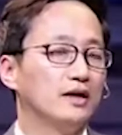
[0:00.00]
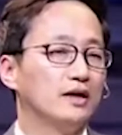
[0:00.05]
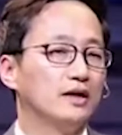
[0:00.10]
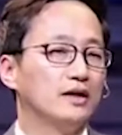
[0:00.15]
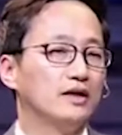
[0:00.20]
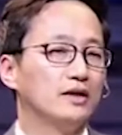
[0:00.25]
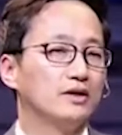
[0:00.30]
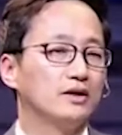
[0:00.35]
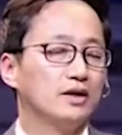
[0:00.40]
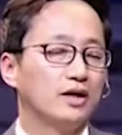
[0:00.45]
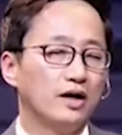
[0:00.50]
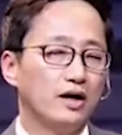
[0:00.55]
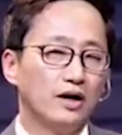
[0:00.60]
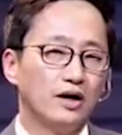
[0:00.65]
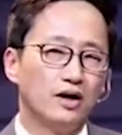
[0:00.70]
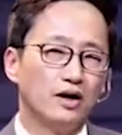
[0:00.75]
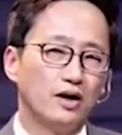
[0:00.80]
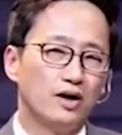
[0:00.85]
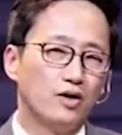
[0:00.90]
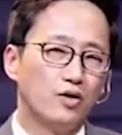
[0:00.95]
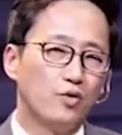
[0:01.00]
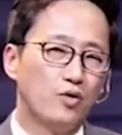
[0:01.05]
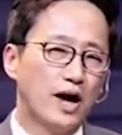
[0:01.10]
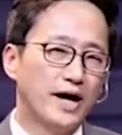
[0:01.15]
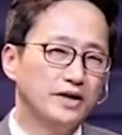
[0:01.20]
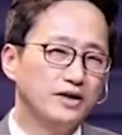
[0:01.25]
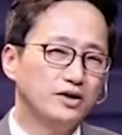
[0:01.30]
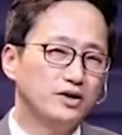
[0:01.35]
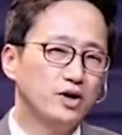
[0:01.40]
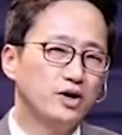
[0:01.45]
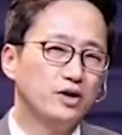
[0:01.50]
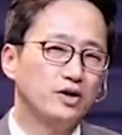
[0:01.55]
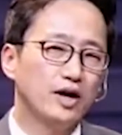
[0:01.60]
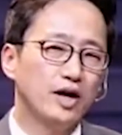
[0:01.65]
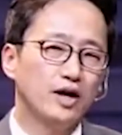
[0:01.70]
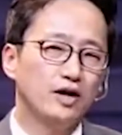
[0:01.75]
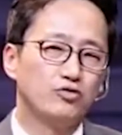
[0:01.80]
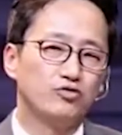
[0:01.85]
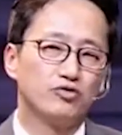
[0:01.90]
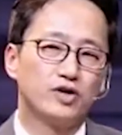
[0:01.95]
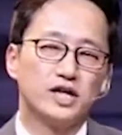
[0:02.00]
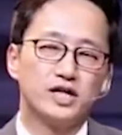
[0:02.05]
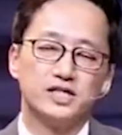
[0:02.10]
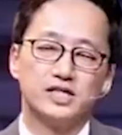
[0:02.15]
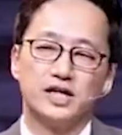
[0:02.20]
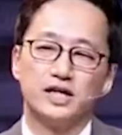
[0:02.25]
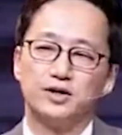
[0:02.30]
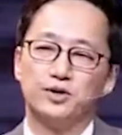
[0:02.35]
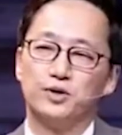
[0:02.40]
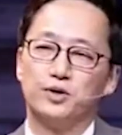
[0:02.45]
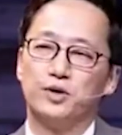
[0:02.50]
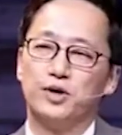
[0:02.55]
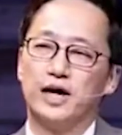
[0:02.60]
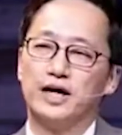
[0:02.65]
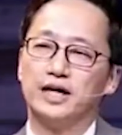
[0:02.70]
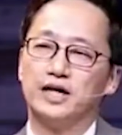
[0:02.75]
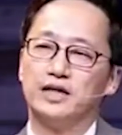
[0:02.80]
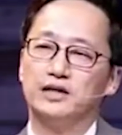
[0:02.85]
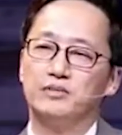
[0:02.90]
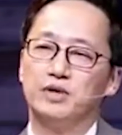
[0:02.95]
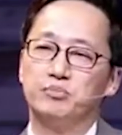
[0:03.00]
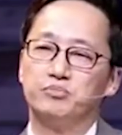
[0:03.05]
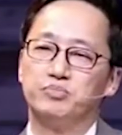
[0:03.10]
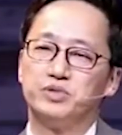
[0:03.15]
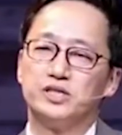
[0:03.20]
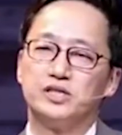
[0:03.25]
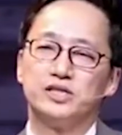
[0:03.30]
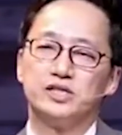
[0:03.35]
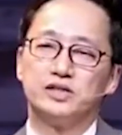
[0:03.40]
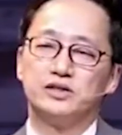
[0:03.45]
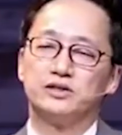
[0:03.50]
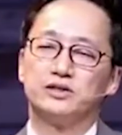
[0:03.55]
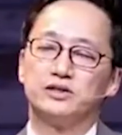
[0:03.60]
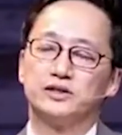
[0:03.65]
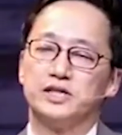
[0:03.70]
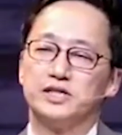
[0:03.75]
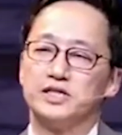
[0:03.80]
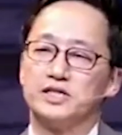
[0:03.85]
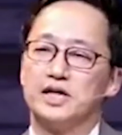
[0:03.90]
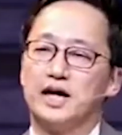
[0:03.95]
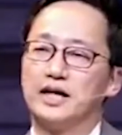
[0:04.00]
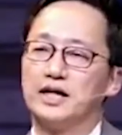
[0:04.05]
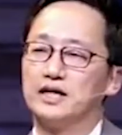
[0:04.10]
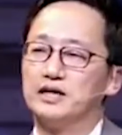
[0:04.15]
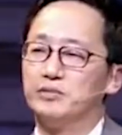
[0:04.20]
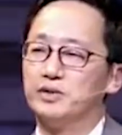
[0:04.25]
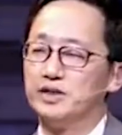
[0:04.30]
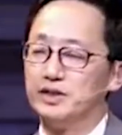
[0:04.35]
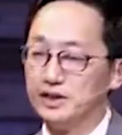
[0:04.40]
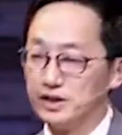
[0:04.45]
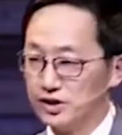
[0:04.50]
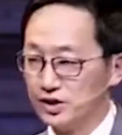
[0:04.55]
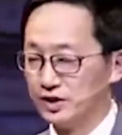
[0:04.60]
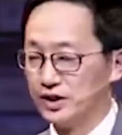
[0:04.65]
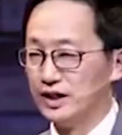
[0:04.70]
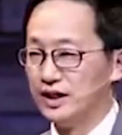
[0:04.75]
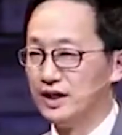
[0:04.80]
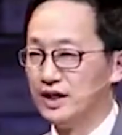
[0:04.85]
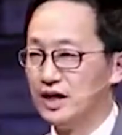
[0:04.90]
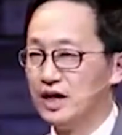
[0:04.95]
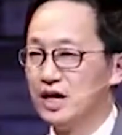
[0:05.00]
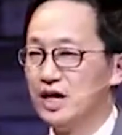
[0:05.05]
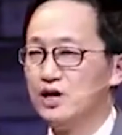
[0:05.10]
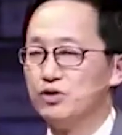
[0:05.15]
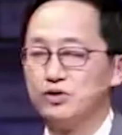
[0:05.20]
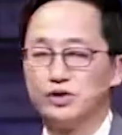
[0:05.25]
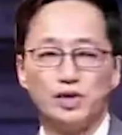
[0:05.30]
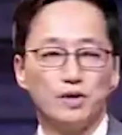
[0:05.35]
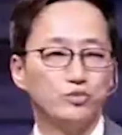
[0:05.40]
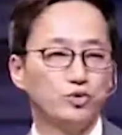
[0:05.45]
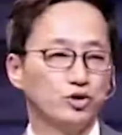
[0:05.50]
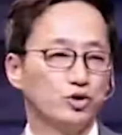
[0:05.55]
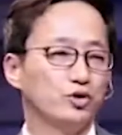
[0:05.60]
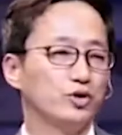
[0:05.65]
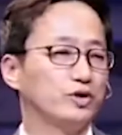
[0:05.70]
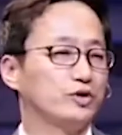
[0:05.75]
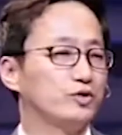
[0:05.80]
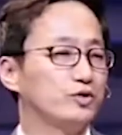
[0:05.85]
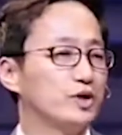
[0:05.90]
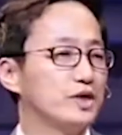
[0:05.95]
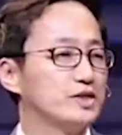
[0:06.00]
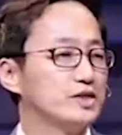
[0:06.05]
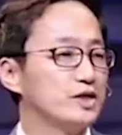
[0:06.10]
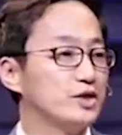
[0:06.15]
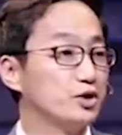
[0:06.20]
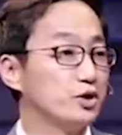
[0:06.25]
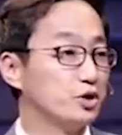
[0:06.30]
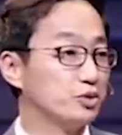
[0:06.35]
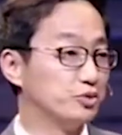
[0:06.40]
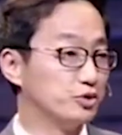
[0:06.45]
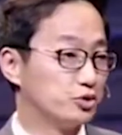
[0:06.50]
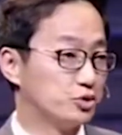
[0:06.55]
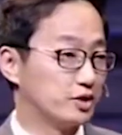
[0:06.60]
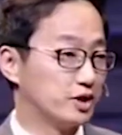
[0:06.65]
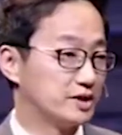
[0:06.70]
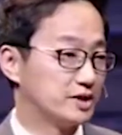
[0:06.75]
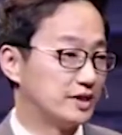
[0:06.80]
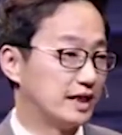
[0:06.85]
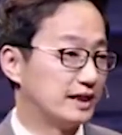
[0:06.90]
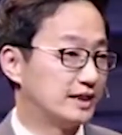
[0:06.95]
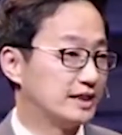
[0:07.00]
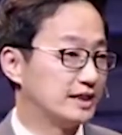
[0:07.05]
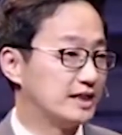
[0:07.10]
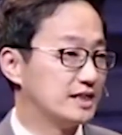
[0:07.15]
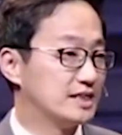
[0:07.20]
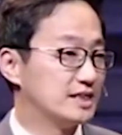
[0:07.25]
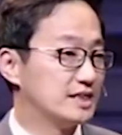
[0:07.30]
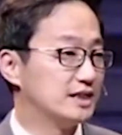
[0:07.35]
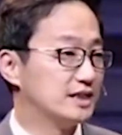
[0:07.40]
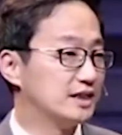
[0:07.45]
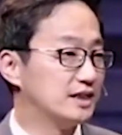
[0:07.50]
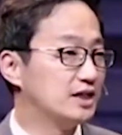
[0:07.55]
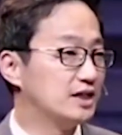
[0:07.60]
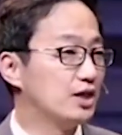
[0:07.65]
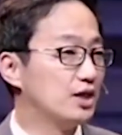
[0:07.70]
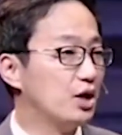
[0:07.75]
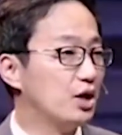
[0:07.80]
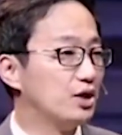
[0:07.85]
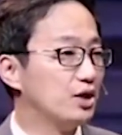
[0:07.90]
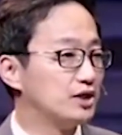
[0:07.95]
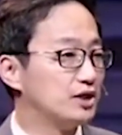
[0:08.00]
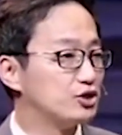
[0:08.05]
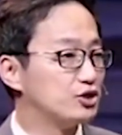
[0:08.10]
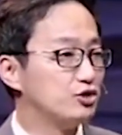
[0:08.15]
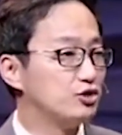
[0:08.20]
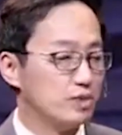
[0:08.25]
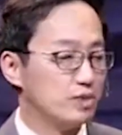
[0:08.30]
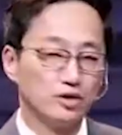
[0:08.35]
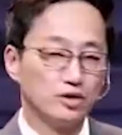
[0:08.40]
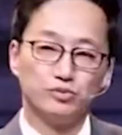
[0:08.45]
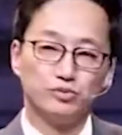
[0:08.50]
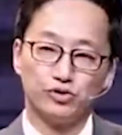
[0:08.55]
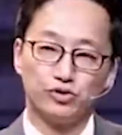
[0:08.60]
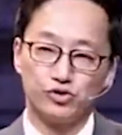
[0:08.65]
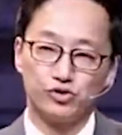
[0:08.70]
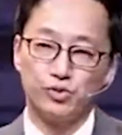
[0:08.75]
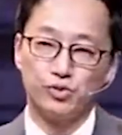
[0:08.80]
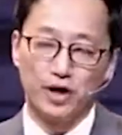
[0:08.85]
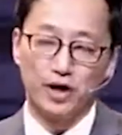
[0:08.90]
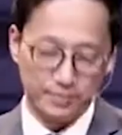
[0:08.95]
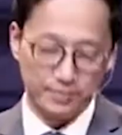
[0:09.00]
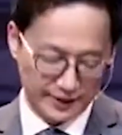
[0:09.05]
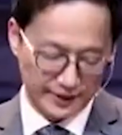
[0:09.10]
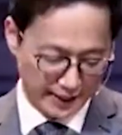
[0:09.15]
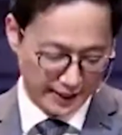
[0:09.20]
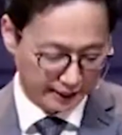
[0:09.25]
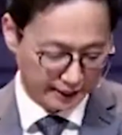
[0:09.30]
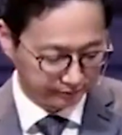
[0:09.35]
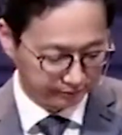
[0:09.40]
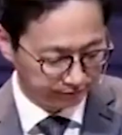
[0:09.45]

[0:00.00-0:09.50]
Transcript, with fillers: 이렇게 환경에 굴하지 않고 하나님의 빛을 드러내신 하나님의 능력이 우리 샘물교회 통해서 여러분 통해서 나타나시기를 예수님의 이름으로 축복합니다.